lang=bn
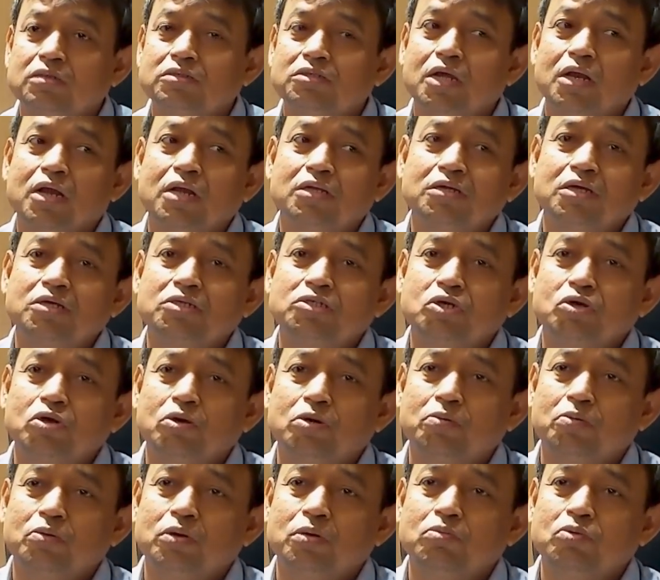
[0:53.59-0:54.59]
জানাজায়
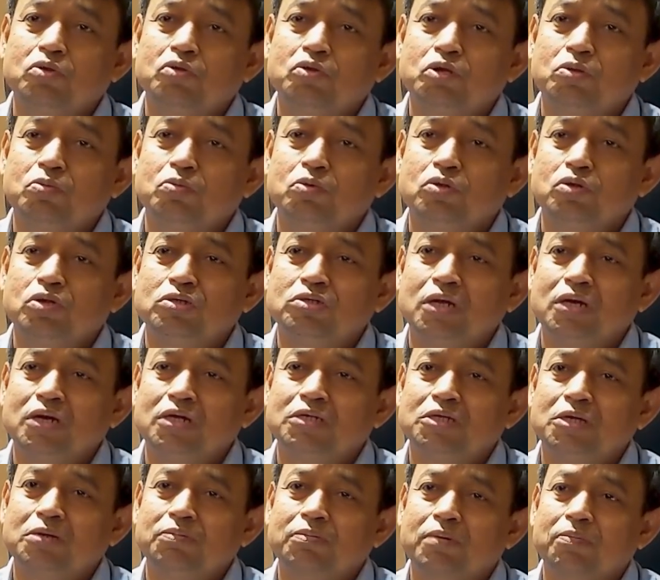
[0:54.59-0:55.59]
যাওয়ার পরে মন্ত্রী মহোদয়
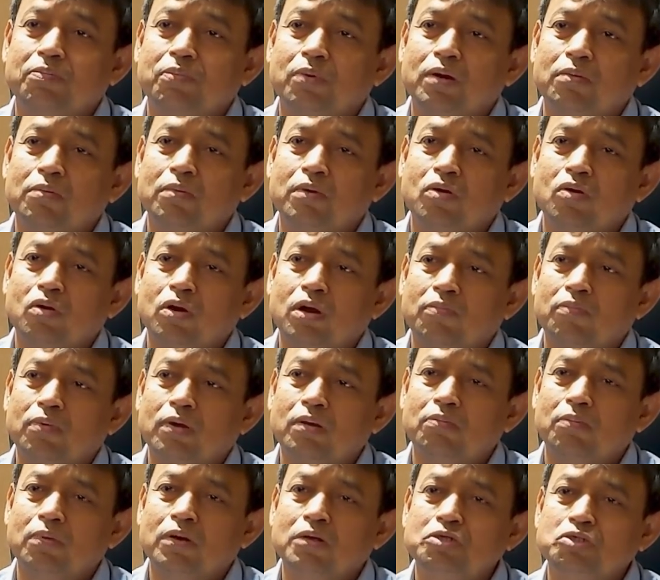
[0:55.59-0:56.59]
জানাজার করা
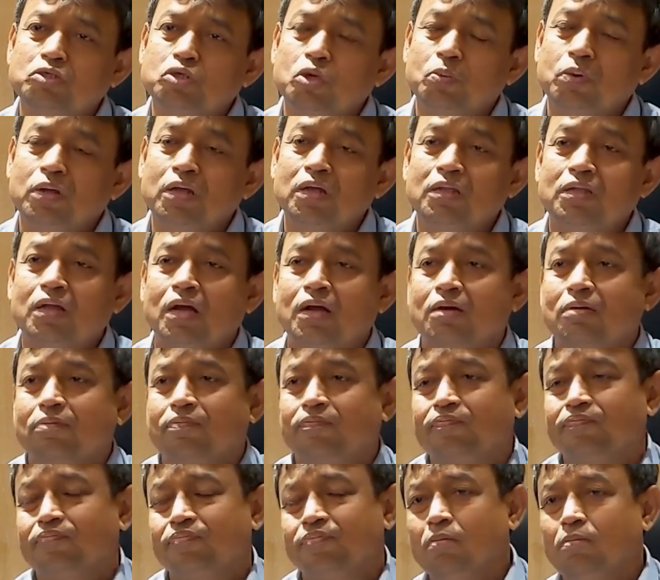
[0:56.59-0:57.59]
পারপারির সময়ই তার
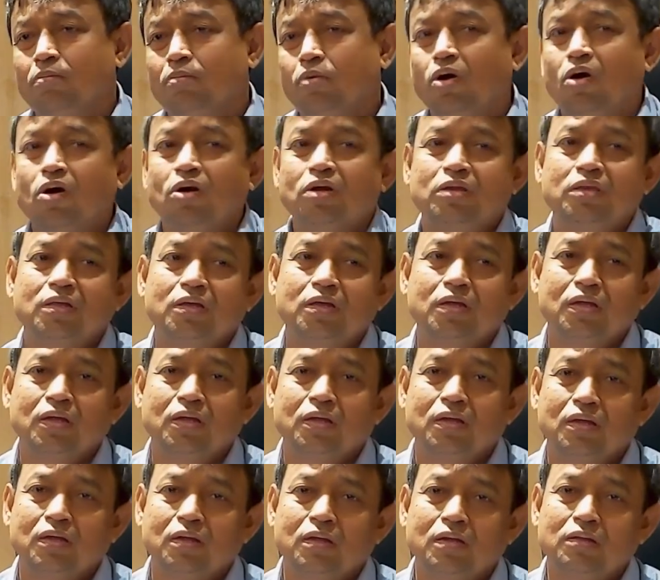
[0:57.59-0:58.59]
পকেট থেকে
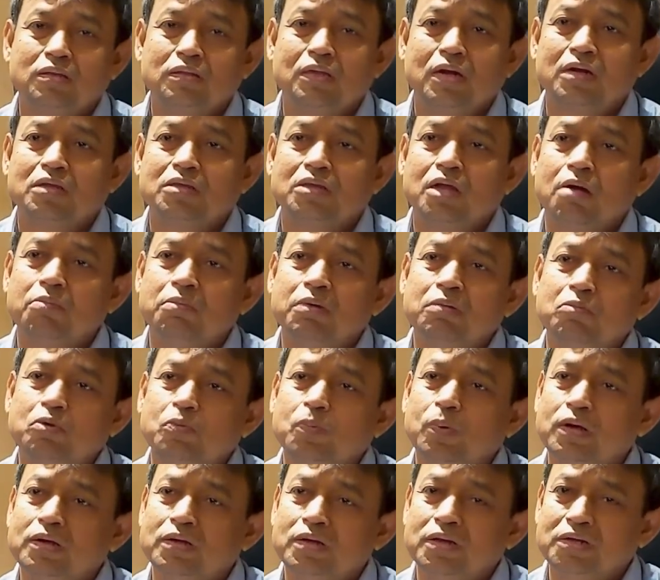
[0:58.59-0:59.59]
তার দামি
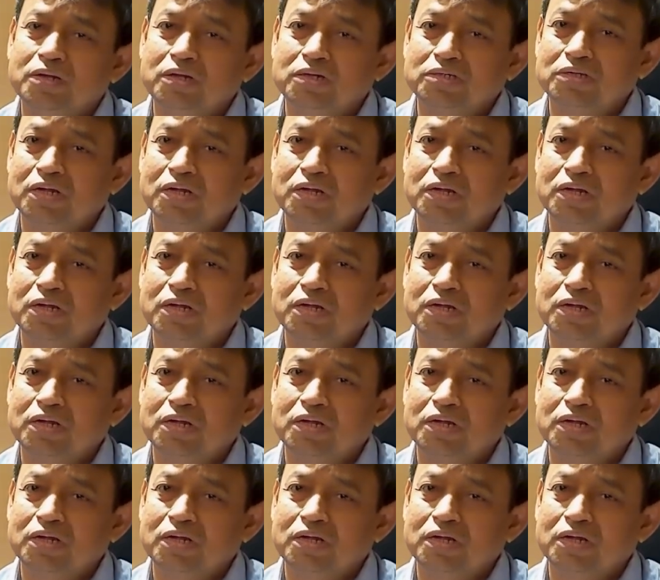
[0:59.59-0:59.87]
মোবাইলটা নিয়ে